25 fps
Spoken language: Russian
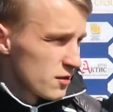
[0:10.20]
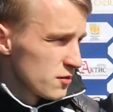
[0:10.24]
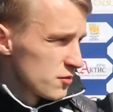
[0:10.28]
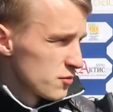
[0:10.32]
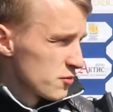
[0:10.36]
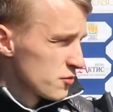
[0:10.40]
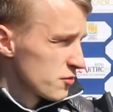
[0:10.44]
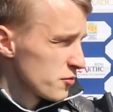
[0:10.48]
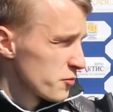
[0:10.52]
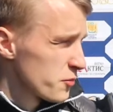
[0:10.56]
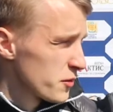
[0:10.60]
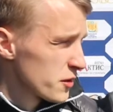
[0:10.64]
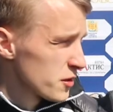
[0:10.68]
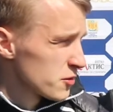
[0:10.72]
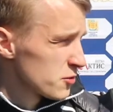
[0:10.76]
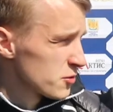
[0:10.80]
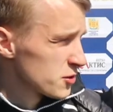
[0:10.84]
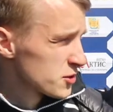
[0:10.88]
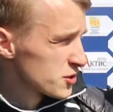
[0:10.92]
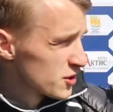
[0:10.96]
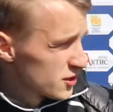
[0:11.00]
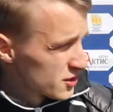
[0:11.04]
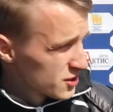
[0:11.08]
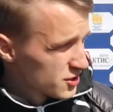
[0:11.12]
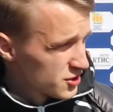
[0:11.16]
Ну, в первую
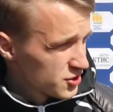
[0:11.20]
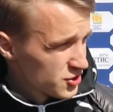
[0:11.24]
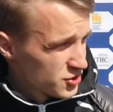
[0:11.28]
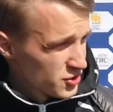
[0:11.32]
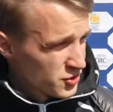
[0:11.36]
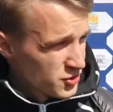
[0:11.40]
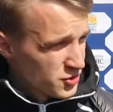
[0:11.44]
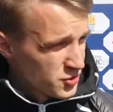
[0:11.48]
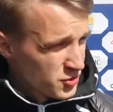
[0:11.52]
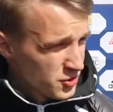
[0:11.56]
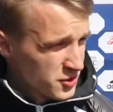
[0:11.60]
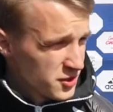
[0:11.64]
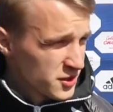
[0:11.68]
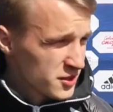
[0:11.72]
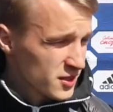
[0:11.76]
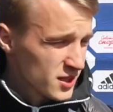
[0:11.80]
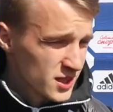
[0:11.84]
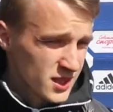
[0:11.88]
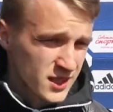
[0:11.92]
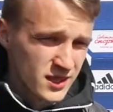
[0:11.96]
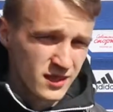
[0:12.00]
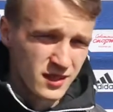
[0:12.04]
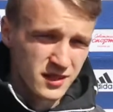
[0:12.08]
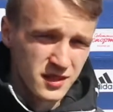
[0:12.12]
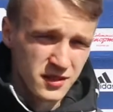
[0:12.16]
очередь, чуть-чуть не
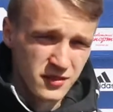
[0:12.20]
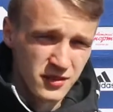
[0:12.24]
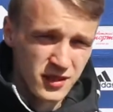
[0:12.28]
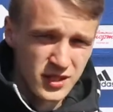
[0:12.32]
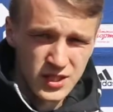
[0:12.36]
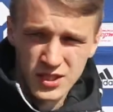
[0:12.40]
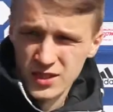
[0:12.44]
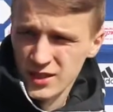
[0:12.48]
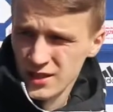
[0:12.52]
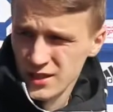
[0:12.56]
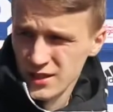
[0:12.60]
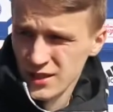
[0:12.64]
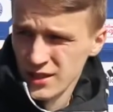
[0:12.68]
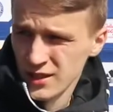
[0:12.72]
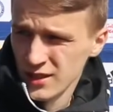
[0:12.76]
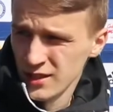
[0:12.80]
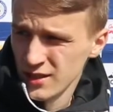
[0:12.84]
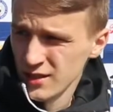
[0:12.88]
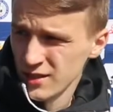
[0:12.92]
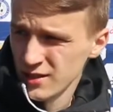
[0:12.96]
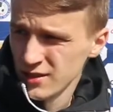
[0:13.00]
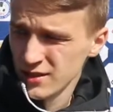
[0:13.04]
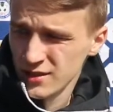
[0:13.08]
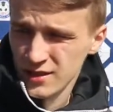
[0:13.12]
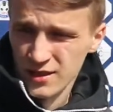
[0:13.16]
хватило свежести.
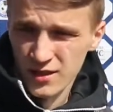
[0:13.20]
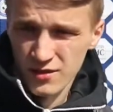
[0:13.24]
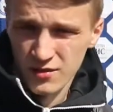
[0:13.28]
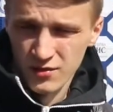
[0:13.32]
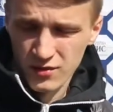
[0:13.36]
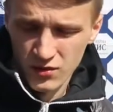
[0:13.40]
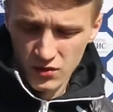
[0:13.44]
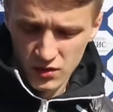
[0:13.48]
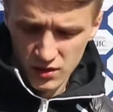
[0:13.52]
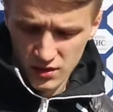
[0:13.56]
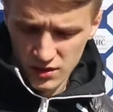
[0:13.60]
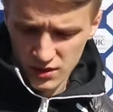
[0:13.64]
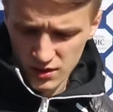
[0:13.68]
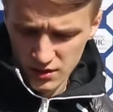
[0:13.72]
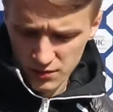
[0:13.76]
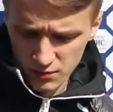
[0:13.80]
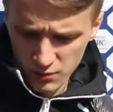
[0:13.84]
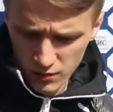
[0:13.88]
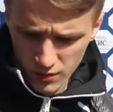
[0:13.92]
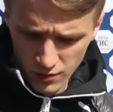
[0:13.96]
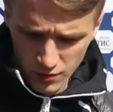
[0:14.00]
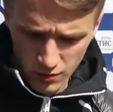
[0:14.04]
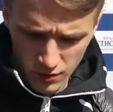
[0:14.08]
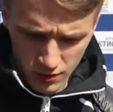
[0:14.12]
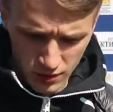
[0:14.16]
Сами видите,
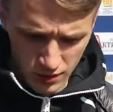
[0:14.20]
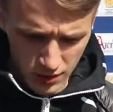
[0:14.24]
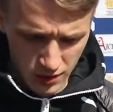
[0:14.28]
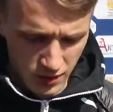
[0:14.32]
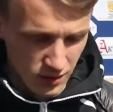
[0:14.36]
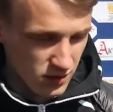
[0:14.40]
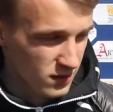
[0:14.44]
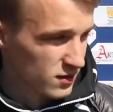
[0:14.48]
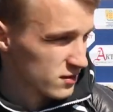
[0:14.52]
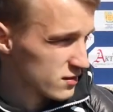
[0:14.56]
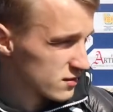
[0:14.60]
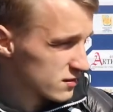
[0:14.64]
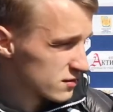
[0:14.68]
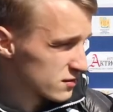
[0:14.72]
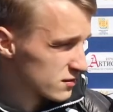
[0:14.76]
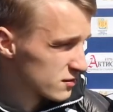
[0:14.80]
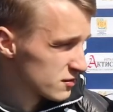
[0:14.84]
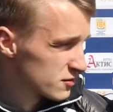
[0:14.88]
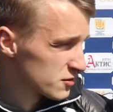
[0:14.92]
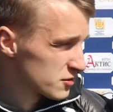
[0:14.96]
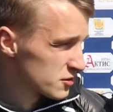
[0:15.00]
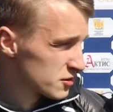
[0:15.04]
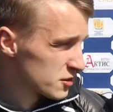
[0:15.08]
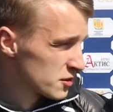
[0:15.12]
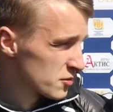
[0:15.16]
погода
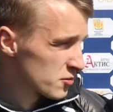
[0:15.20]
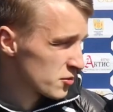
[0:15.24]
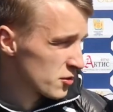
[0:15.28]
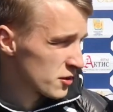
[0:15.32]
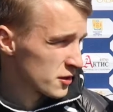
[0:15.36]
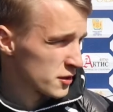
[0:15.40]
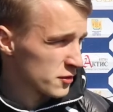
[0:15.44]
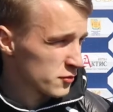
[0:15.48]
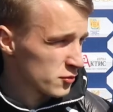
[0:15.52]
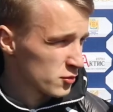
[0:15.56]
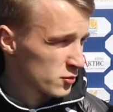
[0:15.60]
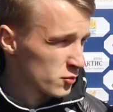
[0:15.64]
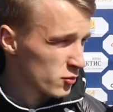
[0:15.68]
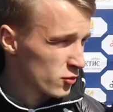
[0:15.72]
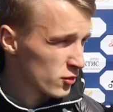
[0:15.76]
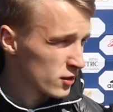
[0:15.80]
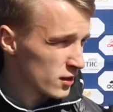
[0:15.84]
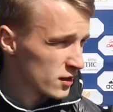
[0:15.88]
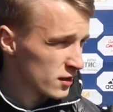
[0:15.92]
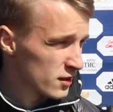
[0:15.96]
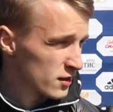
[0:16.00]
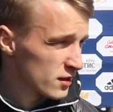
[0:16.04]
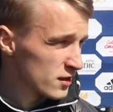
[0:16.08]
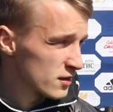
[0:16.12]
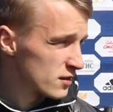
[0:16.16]
немного не
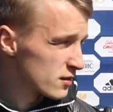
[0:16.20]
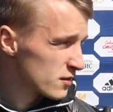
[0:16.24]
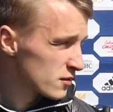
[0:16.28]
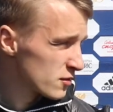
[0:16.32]
футбольная.